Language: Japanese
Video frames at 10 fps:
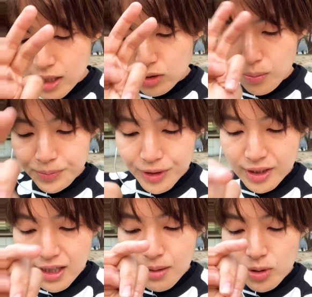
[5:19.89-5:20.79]
然のぶっ
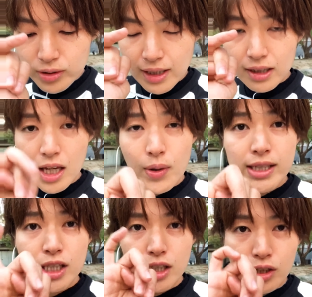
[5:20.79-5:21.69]
きらぼうな険
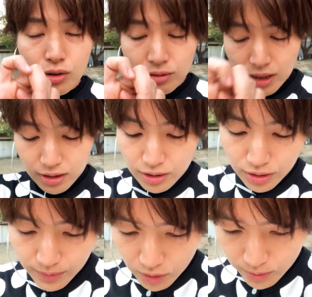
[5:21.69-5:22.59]
しい急なっていう
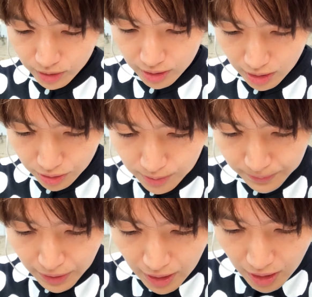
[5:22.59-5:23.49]
意味を持っている、
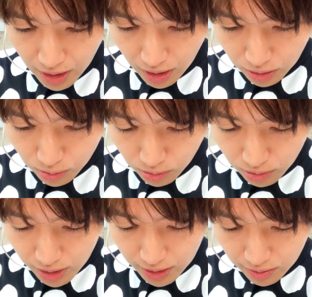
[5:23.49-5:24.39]

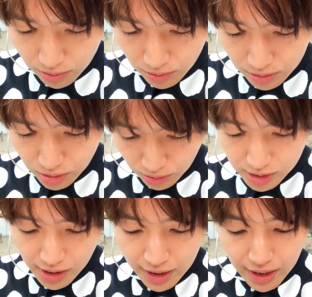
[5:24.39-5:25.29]
これだとそうで
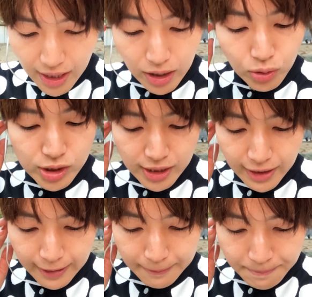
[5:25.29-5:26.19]
すね形容詞
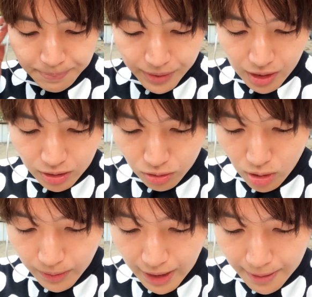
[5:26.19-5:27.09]
で、例
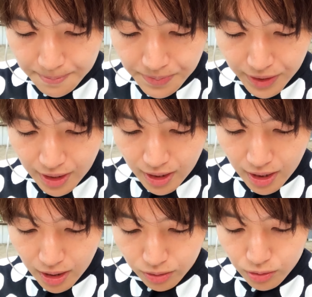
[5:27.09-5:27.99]
えば、
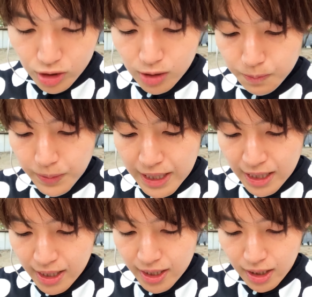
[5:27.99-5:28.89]

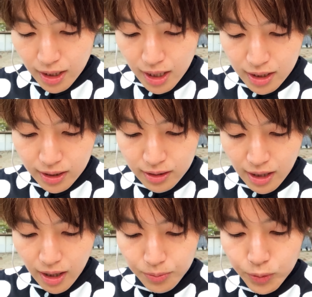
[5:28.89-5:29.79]
speak in an
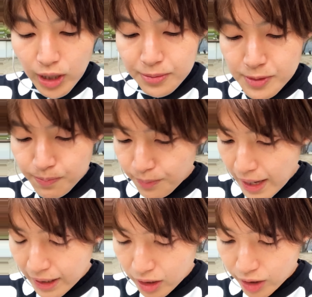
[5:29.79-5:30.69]
abrupt
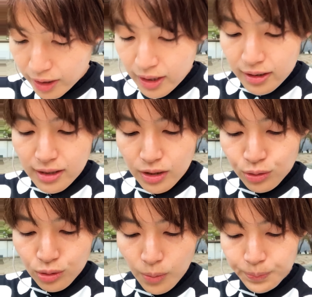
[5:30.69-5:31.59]
manner ってい
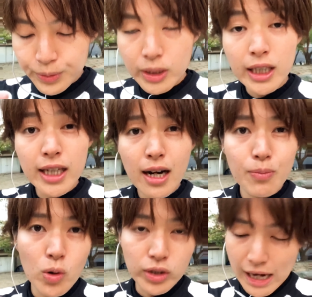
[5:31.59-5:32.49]
うとぶっきら
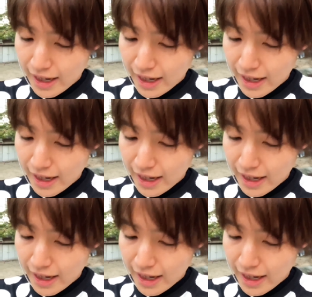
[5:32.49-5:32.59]
ぼうに